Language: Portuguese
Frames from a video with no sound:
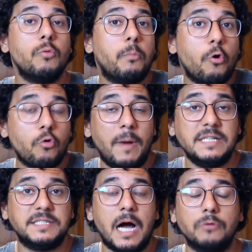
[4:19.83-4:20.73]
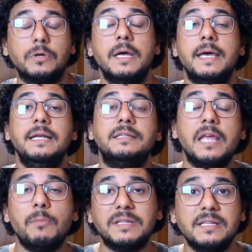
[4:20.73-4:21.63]
um pouco mais alto, ele
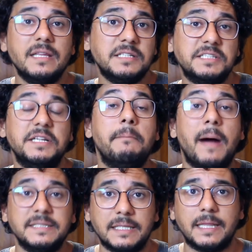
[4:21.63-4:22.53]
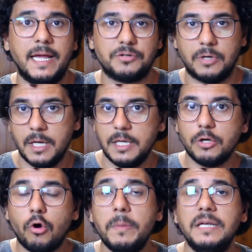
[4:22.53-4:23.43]
tem uma tendência a ser mais atlético. E
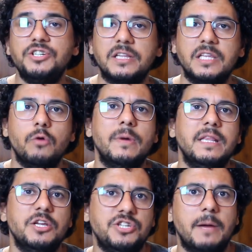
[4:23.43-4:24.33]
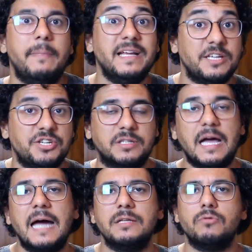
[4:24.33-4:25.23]
como ele já tem uma energia mais
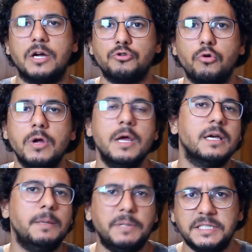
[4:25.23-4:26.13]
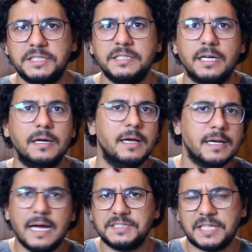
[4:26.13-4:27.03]
agitada, é um cachorro que precisa
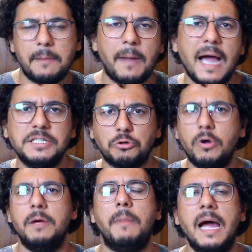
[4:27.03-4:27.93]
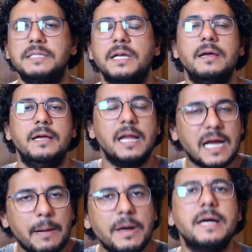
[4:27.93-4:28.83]
gastar mais, correr mais, ele
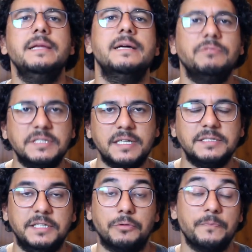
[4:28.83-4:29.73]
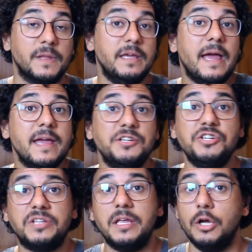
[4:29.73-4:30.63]
acaba ganhando esse quesito. E aí a
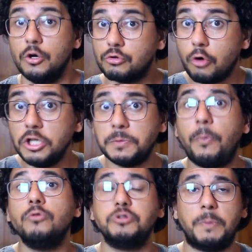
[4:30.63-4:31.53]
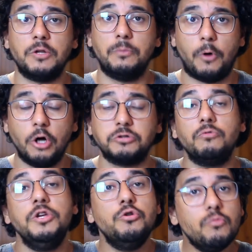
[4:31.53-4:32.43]
gente tem dois pontos para o Boston
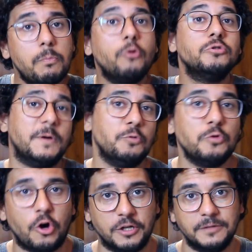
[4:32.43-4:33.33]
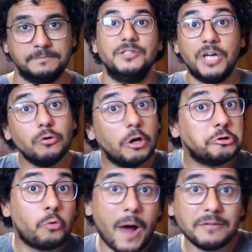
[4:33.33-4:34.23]
e um ponto para o Bulldog. Já o
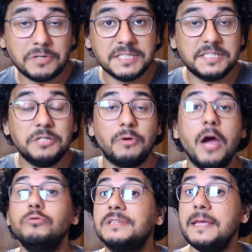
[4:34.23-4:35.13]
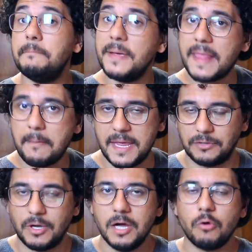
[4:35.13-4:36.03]
nosso quarto quesito é o
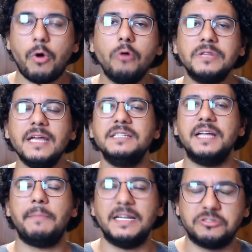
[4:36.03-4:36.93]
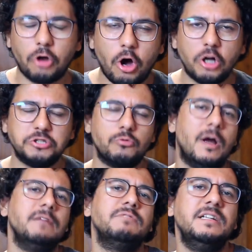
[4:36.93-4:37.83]
temperamento. Qual deles é mais dócil,
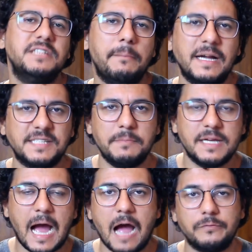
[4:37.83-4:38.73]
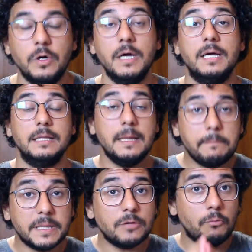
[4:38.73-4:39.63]
qual deles é mais amigável,
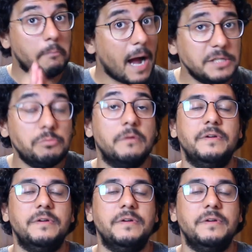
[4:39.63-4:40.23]
Lembrando mais uma